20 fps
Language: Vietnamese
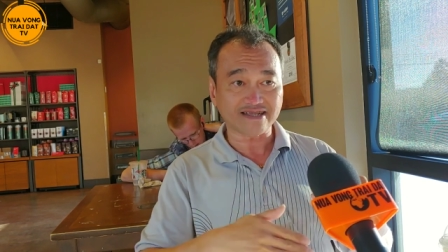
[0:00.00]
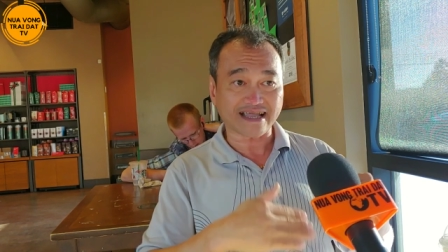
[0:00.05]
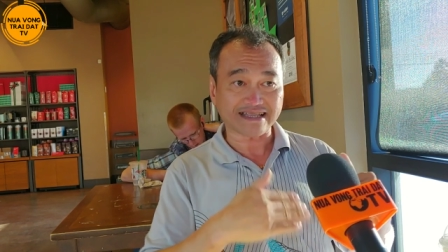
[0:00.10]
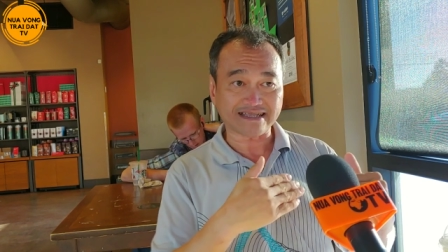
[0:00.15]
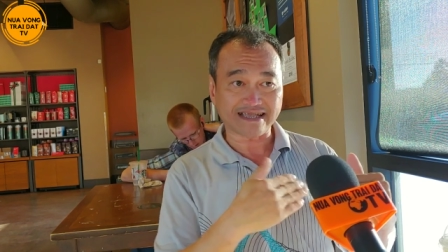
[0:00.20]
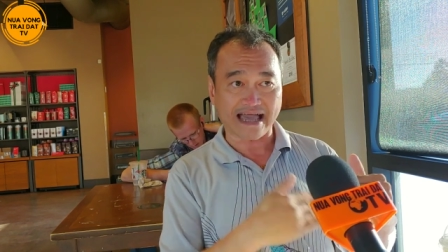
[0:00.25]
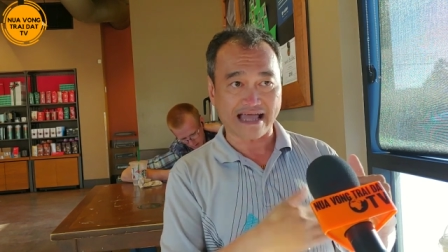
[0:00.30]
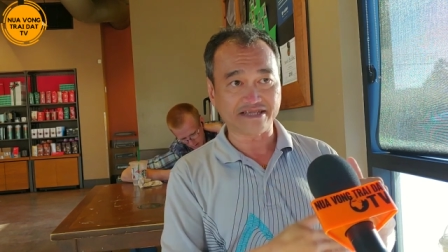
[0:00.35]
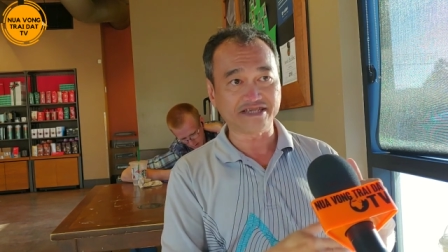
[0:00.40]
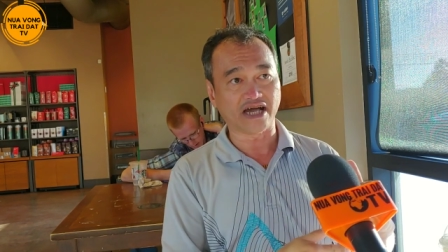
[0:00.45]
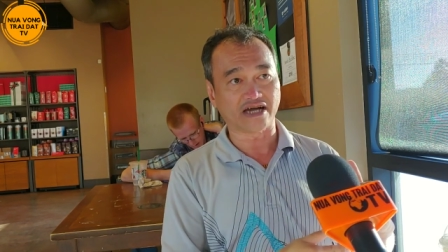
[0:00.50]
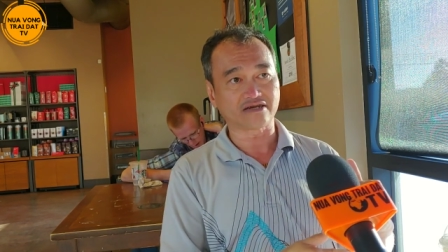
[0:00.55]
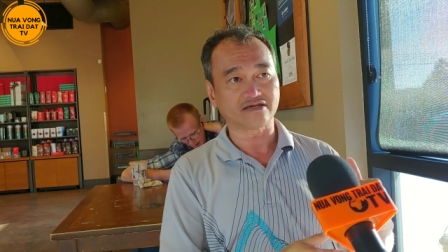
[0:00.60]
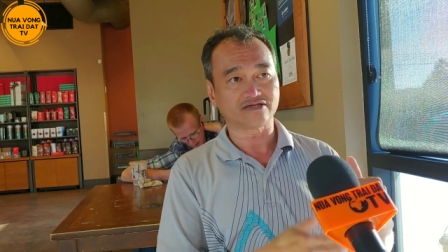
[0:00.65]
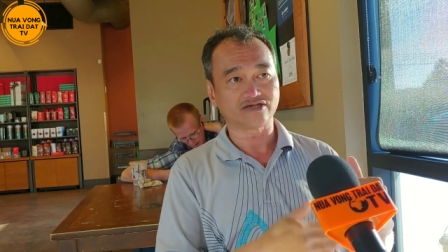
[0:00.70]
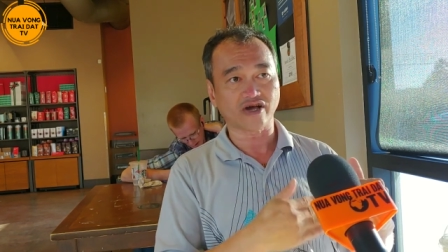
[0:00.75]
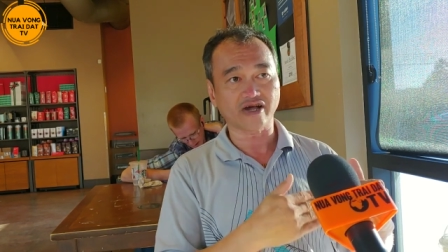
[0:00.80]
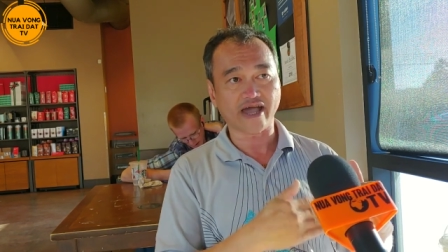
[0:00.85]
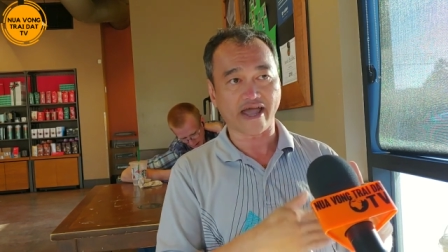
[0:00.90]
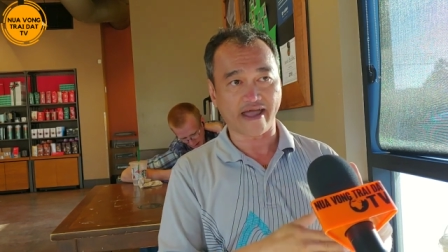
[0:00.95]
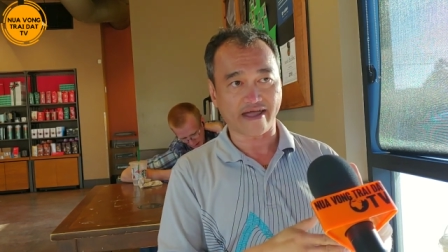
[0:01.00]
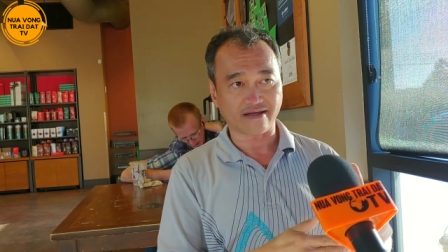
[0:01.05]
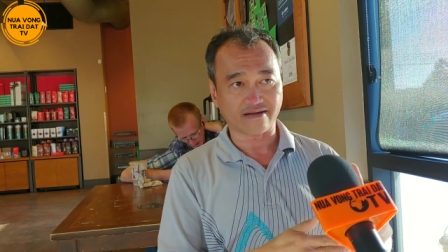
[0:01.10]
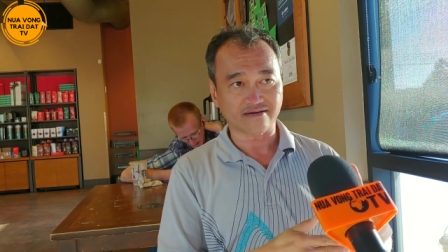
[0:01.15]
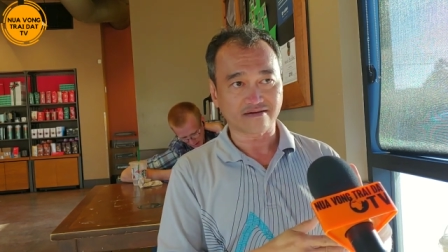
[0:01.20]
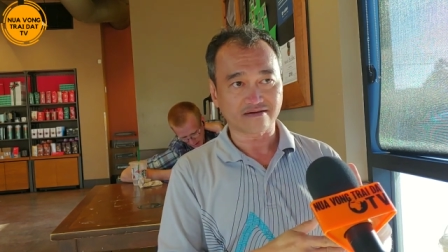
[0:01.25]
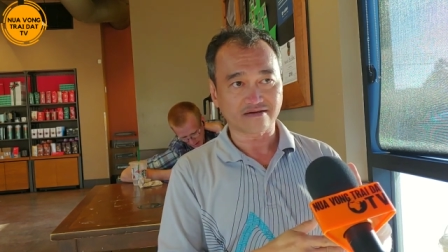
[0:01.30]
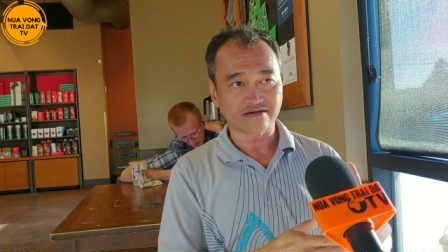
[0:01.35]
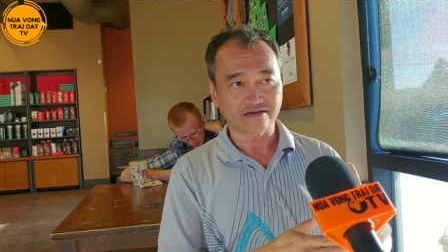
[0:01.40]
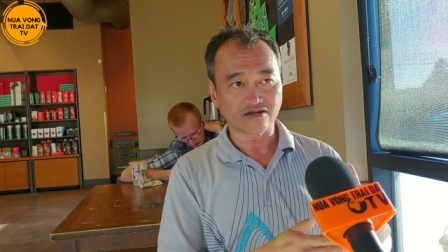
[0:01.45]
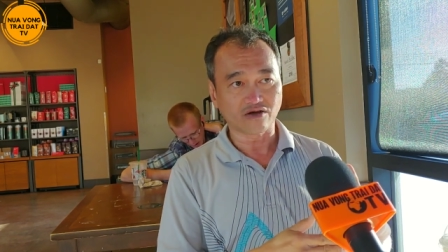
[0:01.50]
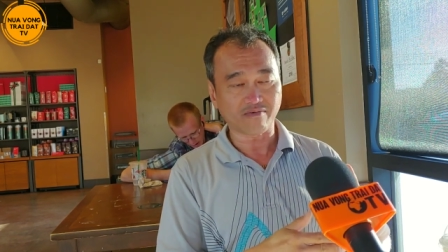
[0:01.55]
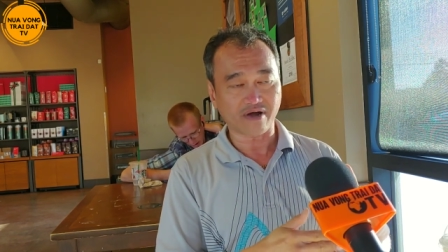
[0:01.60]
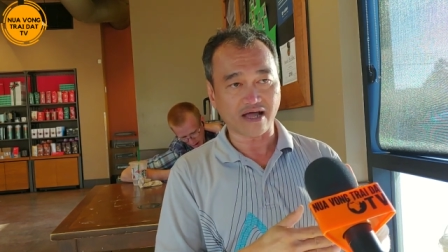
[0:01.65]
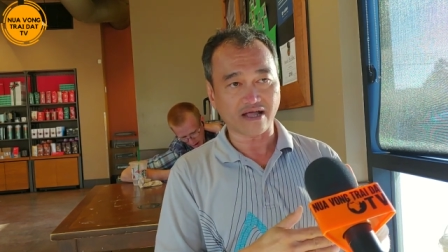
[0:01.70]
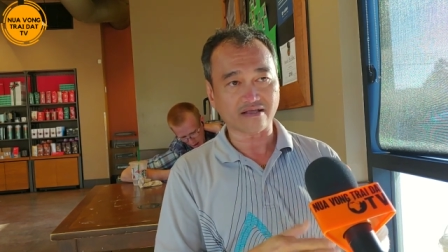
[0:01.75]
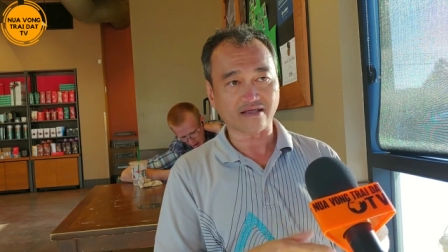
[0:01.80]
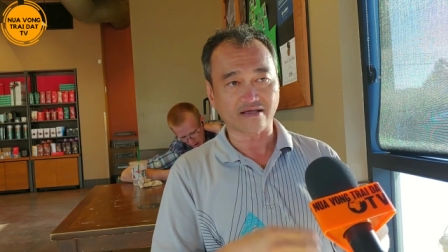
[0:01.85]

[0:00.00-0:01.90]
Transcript: cách cá nhân, nó khác, đúng không ạ?